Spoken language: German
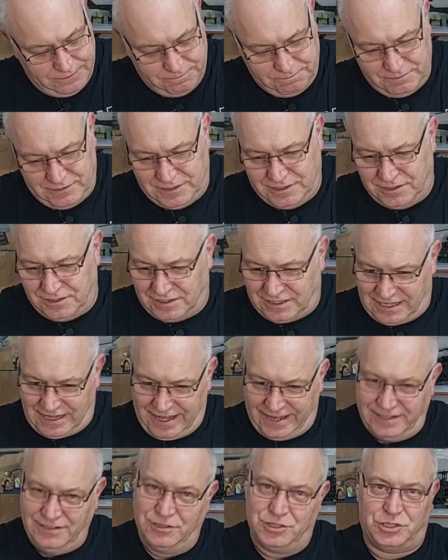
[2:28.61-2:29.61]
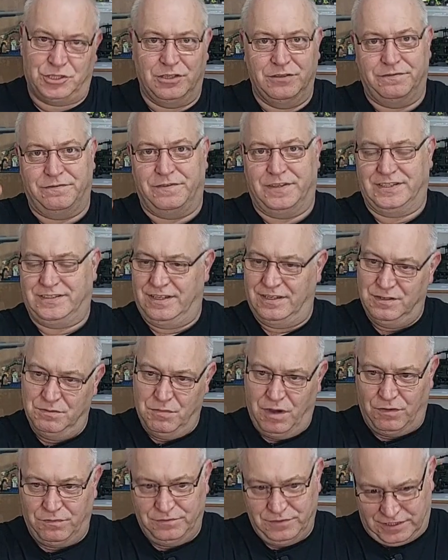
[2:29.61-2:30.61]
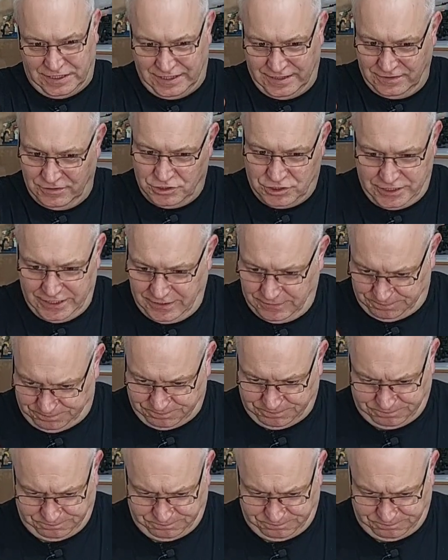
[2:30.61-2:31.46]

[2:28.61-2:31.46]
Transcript: dieses kleine Schiff, was dann immer auf dem Tresen steht,